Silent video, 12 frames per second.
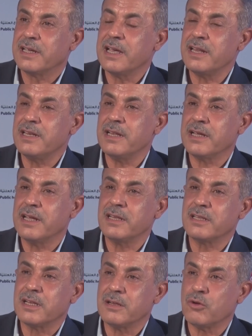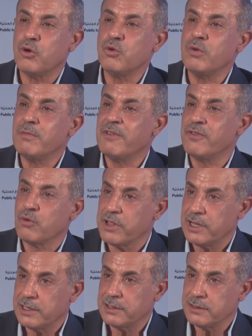كان كانت الخلوة مفروضة